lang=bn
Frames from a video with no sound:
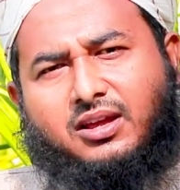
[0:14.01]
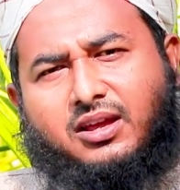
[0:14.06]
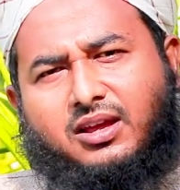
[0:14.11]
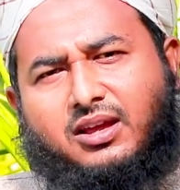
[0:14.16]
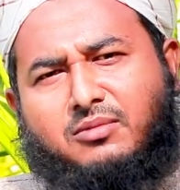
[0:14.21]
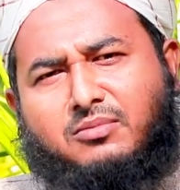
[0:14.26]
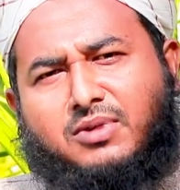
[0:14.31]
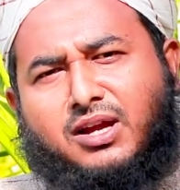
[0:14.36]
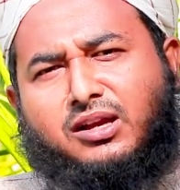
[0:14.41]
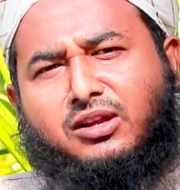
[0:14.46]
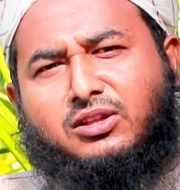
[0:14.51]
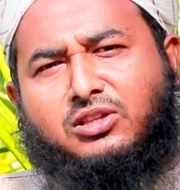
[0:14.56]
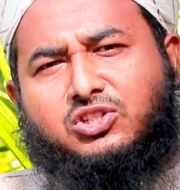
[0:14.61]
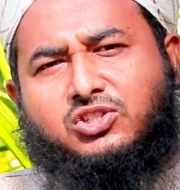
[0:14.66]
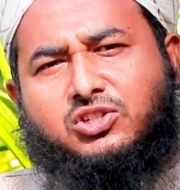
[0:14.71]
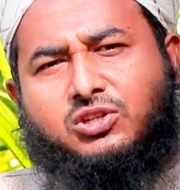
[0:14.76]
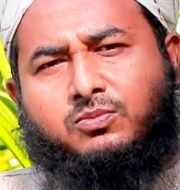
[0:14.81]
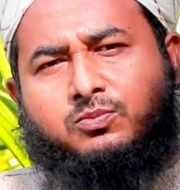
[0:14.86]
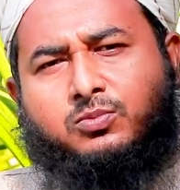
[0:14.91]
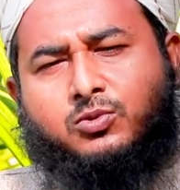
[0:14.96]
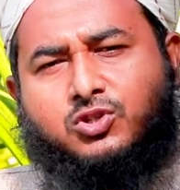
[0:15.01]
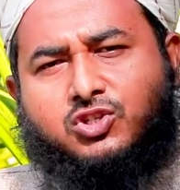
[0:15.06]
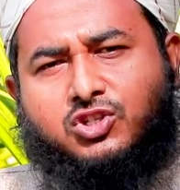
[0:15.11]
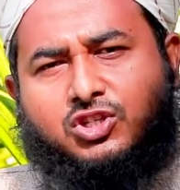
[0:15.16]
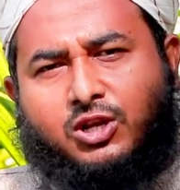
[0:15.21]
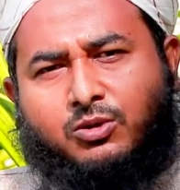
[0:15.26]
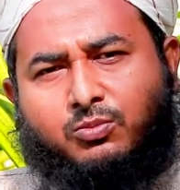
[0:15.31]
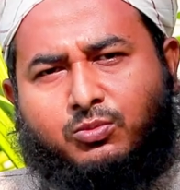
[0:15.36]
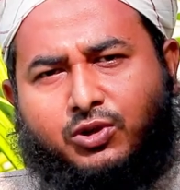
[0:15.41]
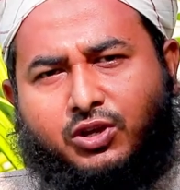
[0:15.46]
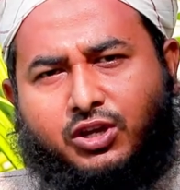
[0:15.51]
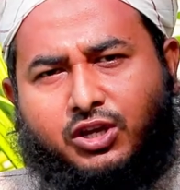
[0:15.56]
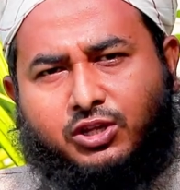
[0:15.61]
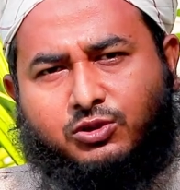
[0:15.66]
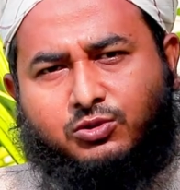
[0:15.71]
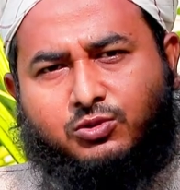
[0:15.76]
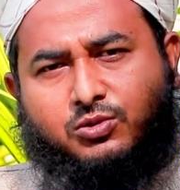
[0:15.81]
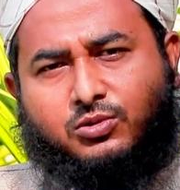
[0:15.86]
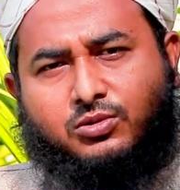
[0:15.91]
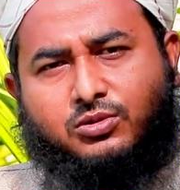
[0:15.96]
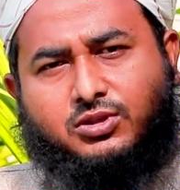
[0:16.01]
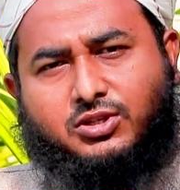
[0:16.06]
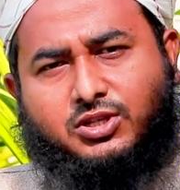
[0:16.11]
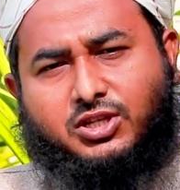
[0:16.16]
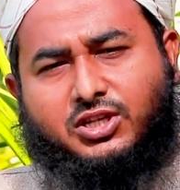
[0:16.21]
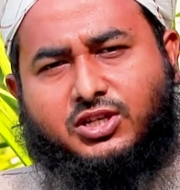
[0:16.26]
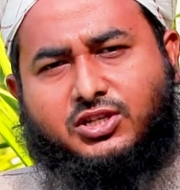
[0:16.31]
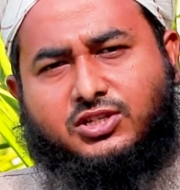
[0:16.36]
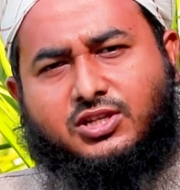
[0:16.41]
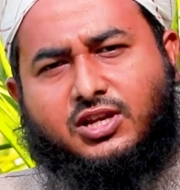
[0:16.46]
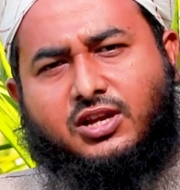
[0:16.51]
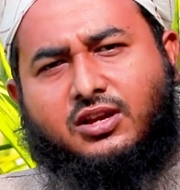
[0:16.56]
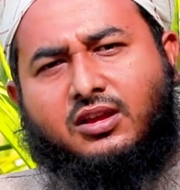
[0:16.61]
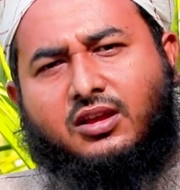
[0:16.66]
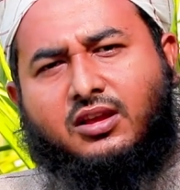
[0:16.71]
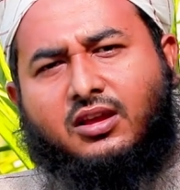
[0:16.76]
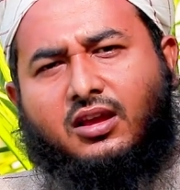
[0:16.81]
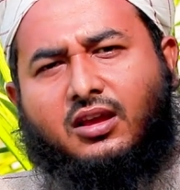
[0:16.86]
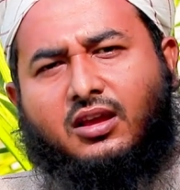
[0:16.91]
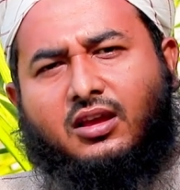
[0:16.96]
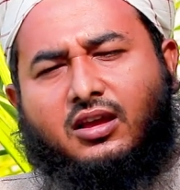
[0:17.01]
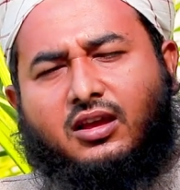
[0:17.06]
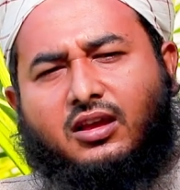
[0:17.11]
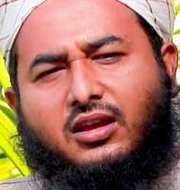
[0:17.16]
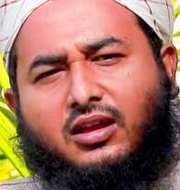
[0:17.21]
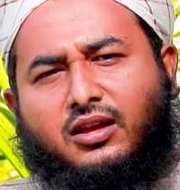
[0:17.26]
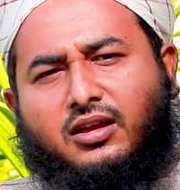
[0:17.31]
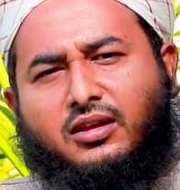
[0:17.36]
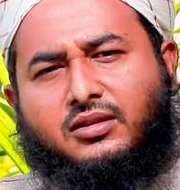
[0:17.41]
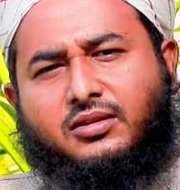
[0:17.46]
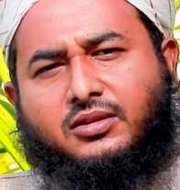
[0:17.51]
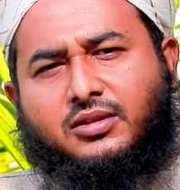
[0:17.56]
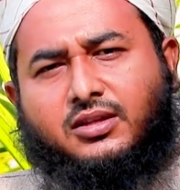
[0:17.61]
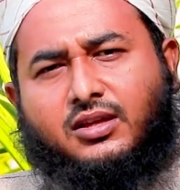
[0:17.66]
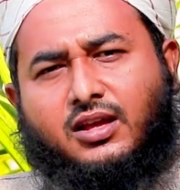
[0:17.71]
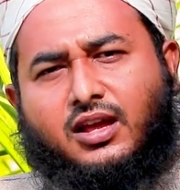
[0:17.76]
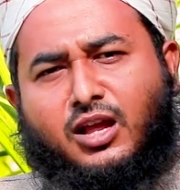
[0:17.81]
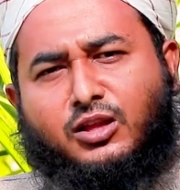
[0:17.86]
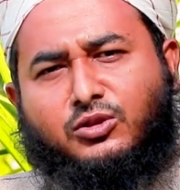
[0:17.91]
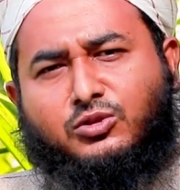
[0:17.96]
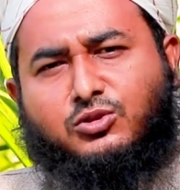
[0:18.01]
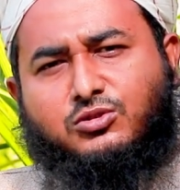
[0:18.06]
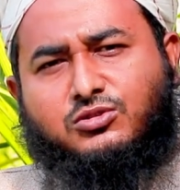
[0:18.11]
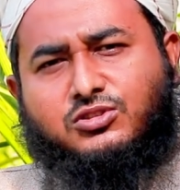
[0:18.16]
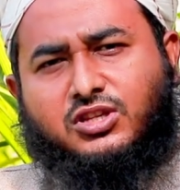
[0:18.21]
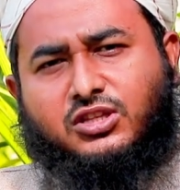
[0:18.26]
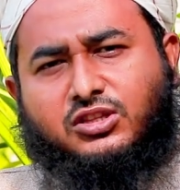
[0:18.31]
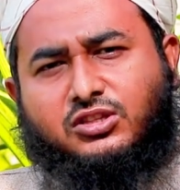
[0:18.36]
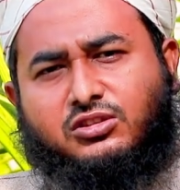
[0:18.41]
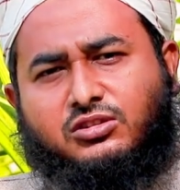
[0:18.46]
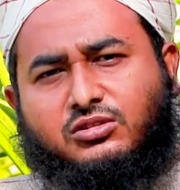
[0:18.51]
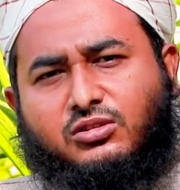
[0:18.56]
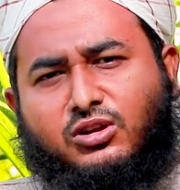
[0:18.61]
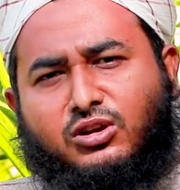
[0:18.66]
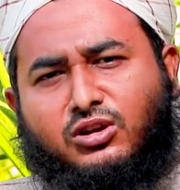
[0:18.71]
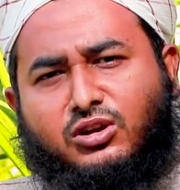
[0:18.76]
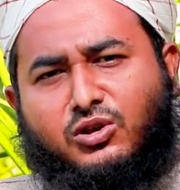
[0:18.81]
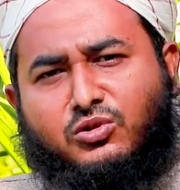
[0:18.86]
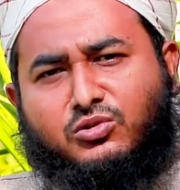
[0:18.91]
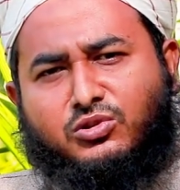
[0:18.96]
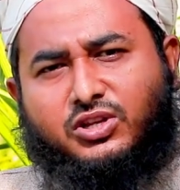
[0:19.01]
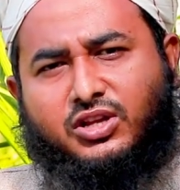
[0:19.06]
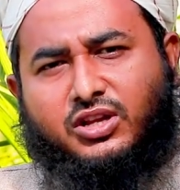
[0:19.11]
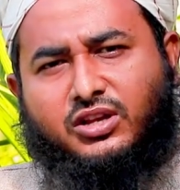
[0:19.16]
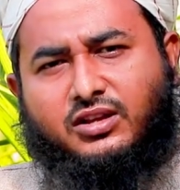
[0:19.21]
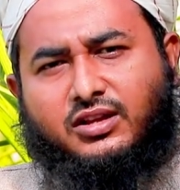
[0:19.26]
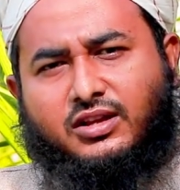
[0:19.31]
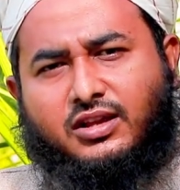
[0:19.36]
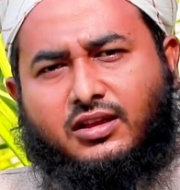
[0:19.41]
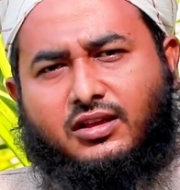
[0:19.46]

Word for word: হ্যাঁ বাংলাদেশের পোস্টার বয় খ্যাত ক্রিকেটার আন্তর্জাতিক অলরাউন্ডার